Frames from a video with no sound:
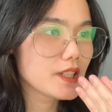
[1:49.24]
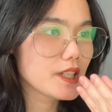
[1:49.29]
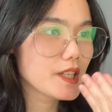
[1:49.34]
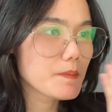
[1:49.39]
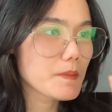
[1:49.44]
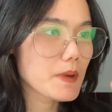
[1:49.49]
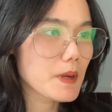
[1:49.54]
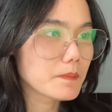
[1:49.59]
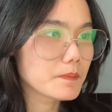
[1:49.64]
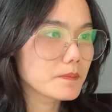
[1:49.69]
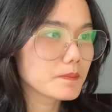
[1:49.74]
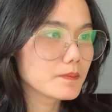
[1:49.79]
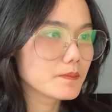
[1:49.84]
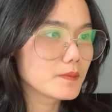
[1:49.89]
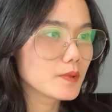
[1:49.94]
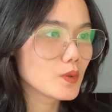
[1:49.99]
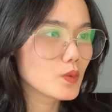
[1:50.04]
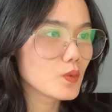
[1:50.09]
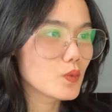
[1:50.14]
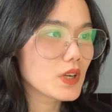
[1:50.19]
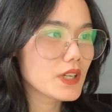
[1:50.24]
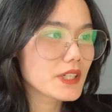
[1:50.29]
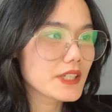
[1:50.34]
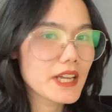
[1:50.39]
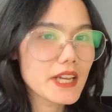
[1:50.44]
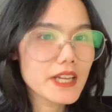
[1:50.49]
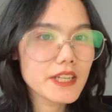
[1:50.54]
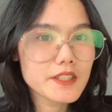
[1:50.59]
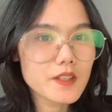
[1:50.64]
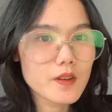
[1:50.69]
ที่แบบรู้ว่า
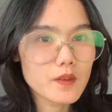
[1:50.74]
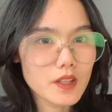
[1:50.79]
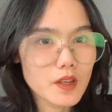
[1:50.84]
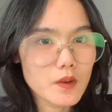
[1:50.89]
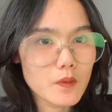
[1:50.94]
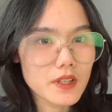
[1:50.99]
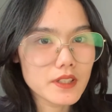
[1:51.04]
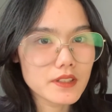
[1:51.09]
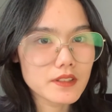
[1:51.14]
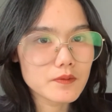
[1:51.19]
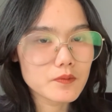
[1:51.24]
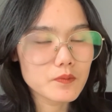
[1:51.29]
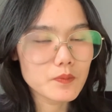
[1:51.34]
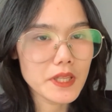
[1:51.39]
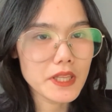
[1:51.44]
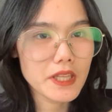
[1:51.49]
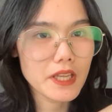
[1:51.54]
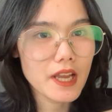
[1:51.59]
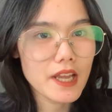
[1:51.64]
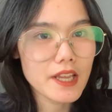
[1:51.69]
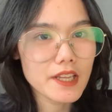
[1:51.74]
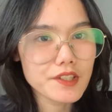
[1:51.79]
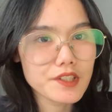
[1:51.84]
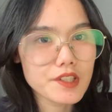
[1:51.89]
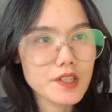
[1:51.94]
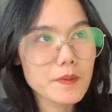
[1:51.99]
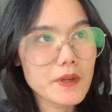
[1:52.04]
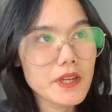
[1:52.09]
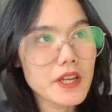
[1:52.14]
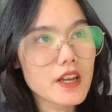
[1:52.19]
ได้สองรางวัลเป็นยังไง
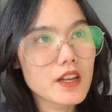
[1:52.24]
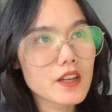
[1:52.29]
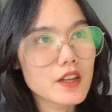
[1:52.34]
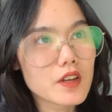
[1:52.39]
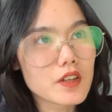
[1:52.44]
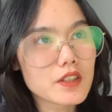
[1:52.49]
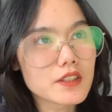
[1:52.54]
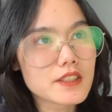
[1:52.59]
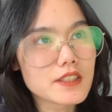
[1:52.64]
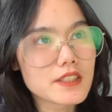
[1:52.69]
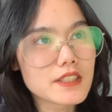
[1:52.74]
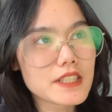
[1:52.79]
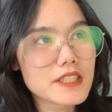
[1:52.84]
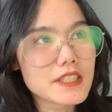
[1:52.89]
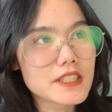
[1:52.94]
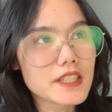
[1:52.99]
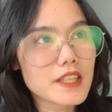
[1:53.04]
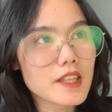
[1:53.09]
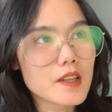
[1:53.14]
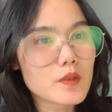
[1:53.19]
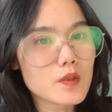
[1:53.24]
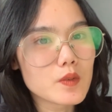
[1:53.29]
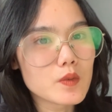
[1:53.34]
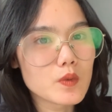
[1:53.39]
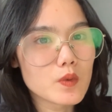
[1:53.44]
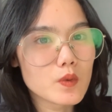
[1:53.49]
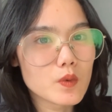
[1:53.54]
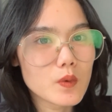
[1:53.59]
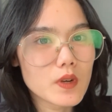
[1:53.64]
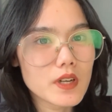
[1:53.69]
ใช่ไหมคะก็จริง ๆ แล้วห
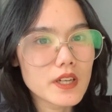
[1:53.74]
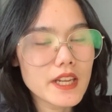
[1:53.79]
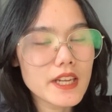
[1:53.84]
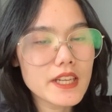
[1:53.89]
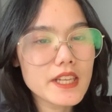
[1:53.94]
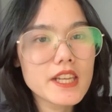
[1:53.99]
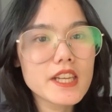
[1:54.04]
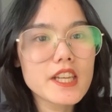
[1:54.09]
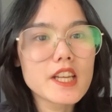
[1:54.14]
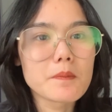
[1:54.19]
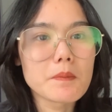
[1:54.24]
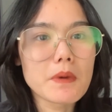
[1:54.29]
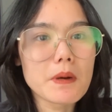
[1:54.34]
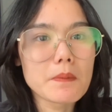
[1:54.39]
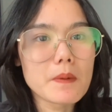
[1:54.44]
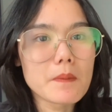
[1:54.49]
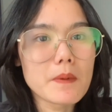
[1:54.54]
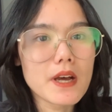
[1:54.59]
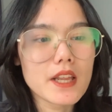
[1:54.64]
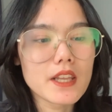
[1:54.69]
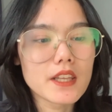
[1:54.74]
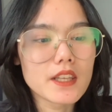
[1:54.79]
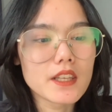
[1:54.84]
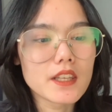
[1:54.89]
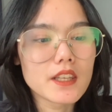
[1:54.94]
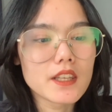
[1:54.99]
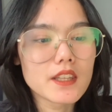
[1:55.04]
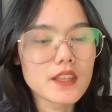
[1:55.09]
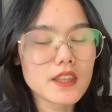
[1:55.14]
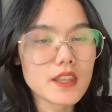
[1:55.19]
นูรู้ว่าได้ที่หนึ่งมาประมาณ
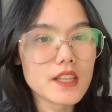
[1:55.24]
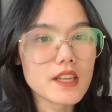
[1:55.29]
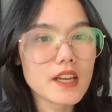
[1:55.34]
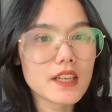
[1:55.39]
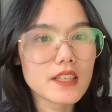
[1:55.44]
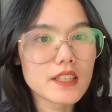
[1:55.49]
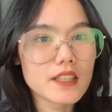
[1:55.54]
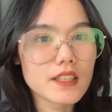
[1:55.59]
เดือน